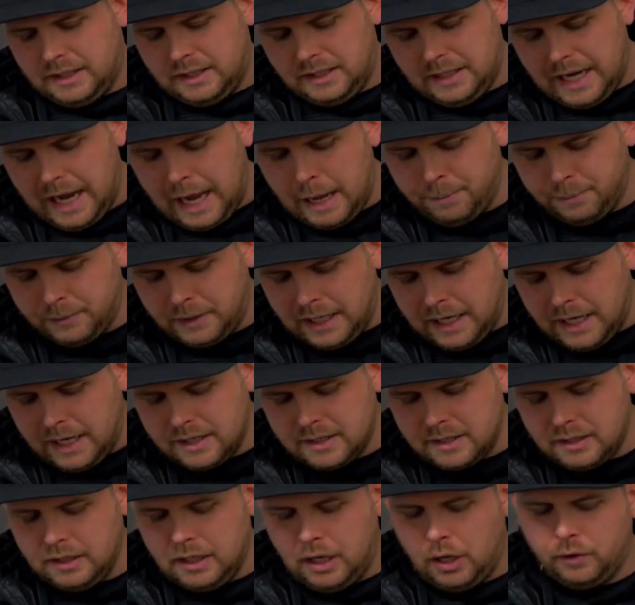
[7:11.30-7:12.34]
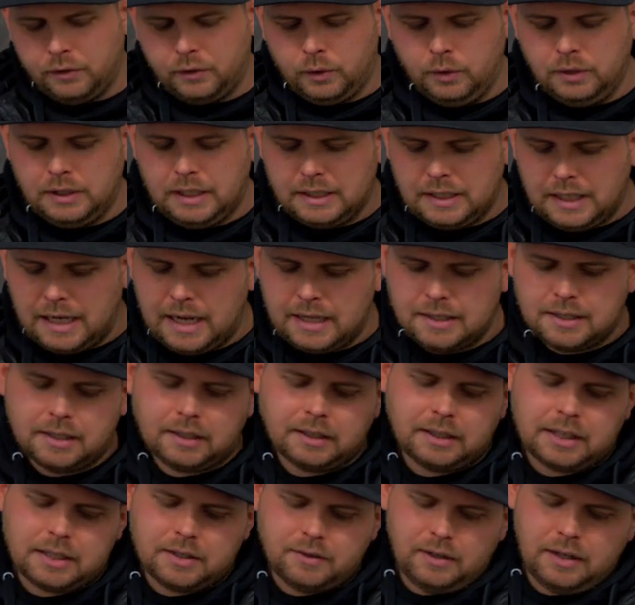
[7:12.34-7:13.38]
die Abgase aufgrund der Tatsache,
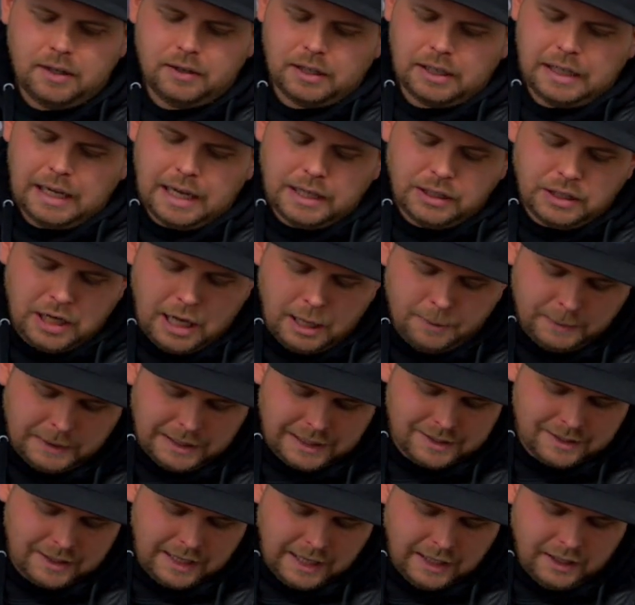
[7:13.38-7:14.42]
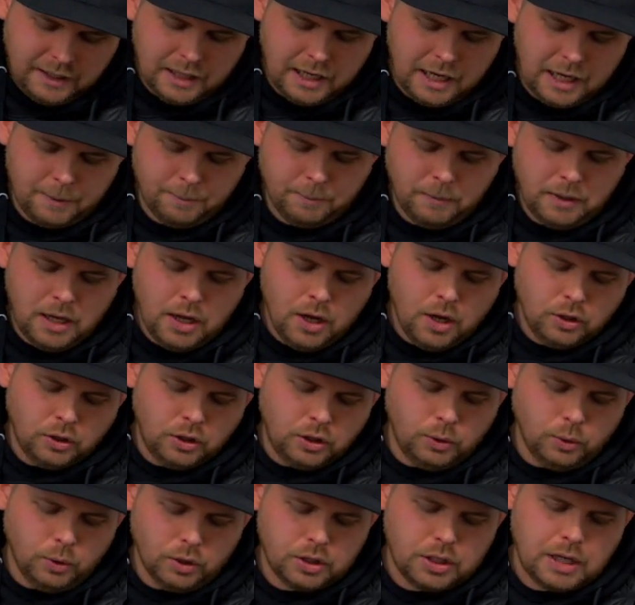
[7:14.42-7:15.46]
dass wir gleiche Abgaslängen haben,
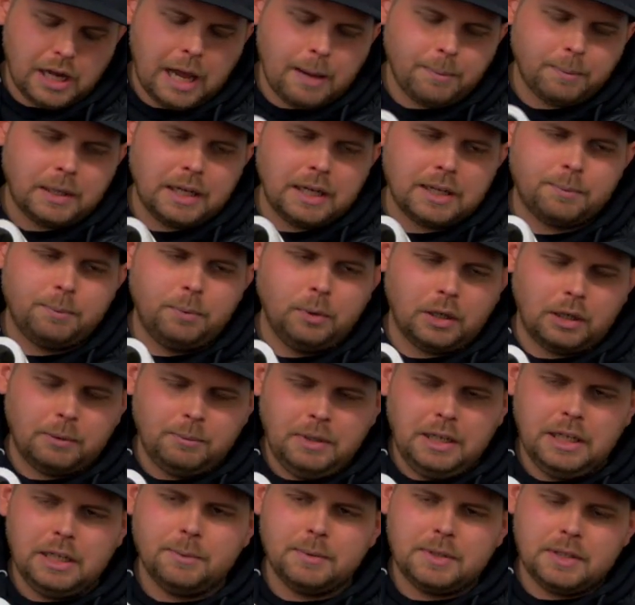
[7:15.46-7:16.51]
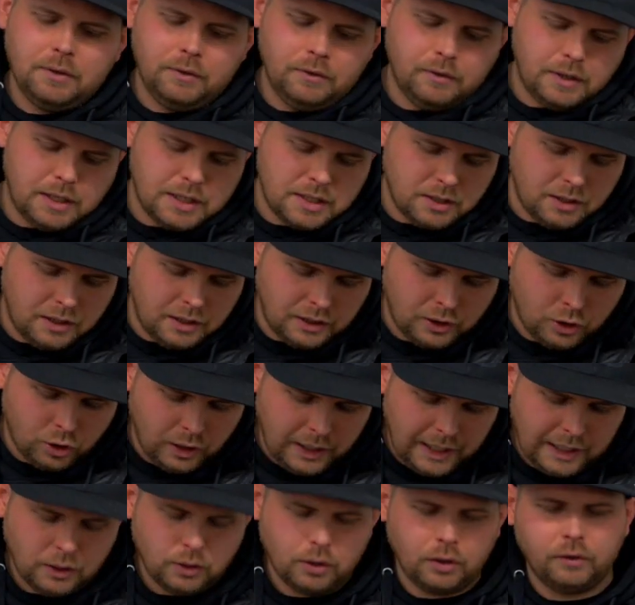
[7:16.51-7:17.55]
die durch eine Abgaspyramide bzw. einen
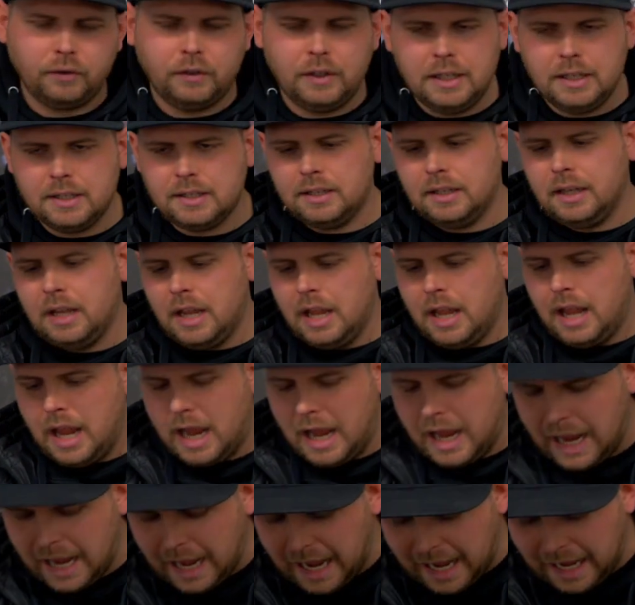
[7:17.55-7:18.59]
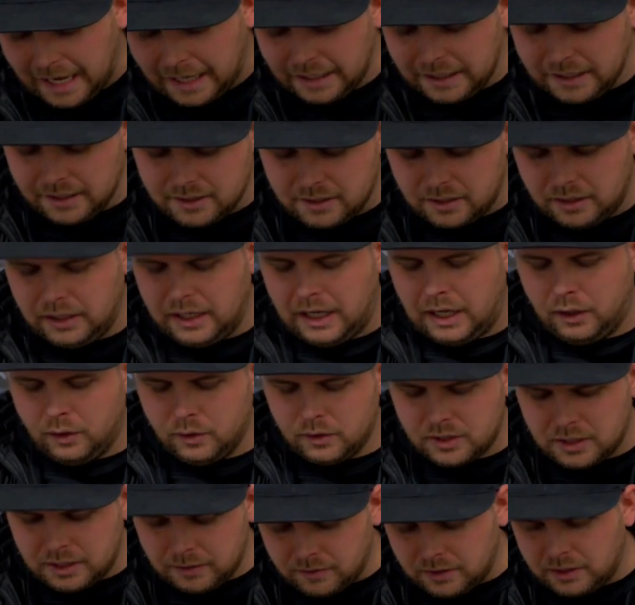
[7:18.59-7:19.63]
Kollektor fließen, einzeln
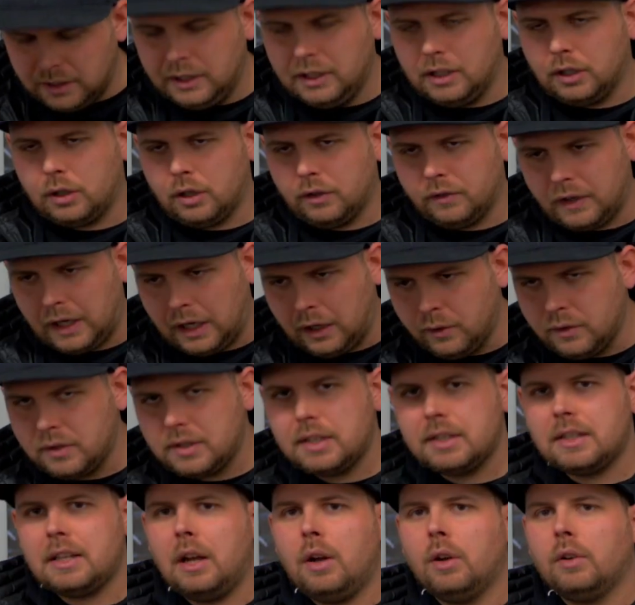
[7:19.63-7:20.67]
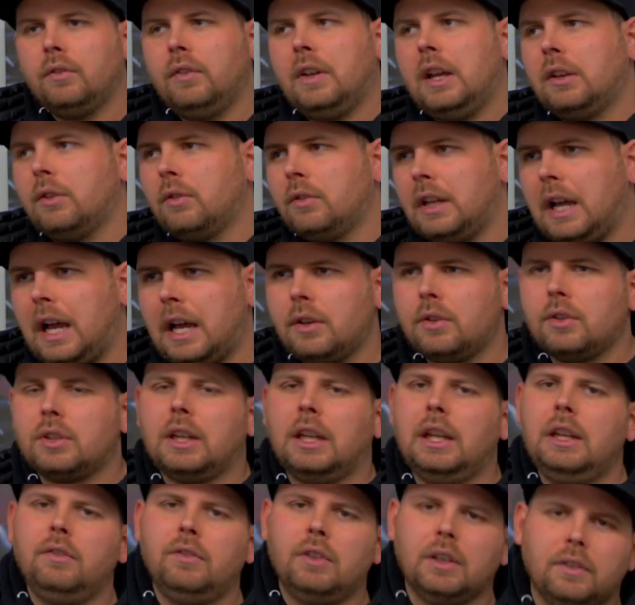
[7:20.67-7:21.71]
aus dem Zylinderkopf rausgesaugt werden und dadurch
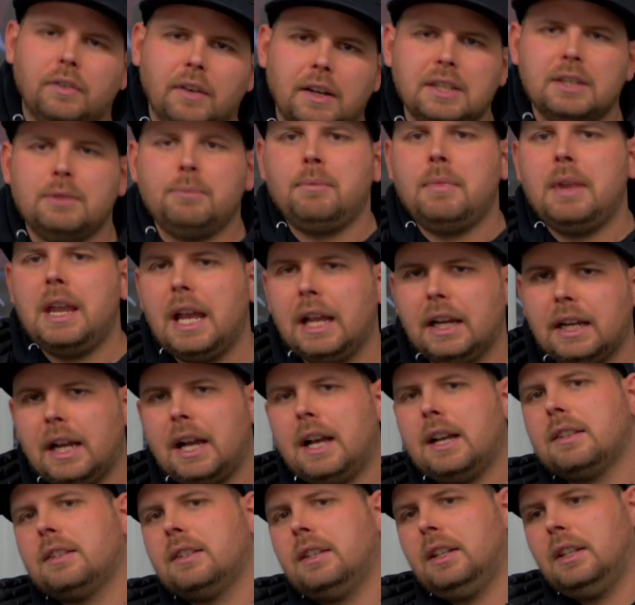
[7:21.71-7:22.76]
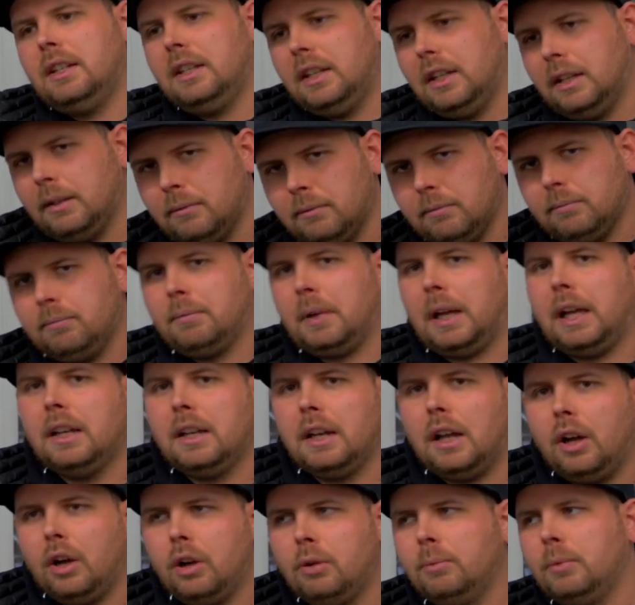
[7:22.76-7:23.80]
kriegen wir quasi mehr Gase in den
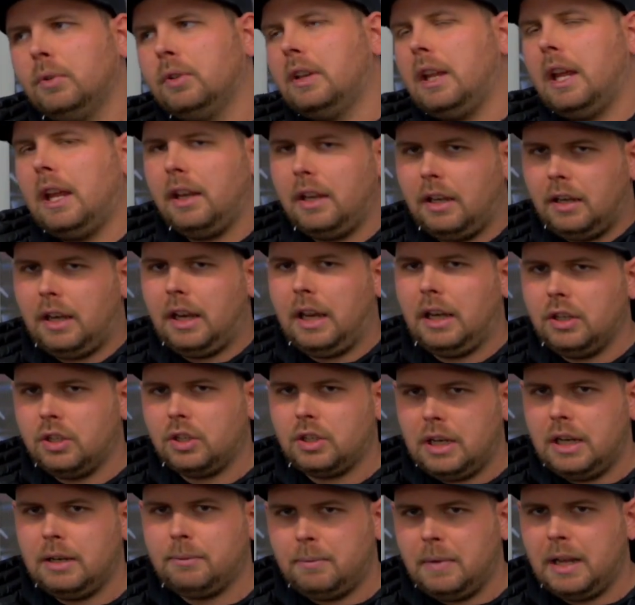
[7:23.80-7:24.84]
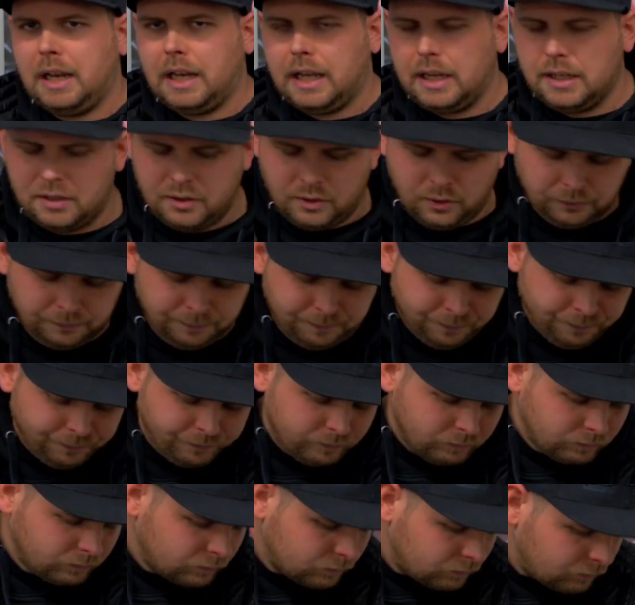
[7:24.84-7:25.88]
Brennraum und entsteht mehr Leistung.
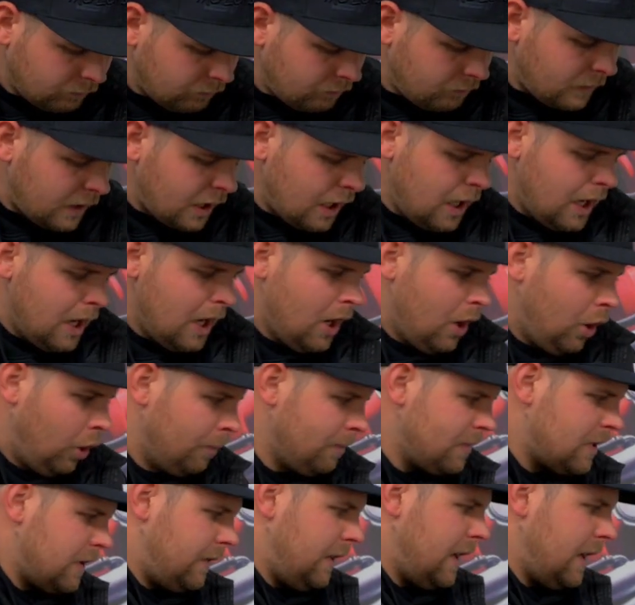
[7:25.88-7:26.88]
Um es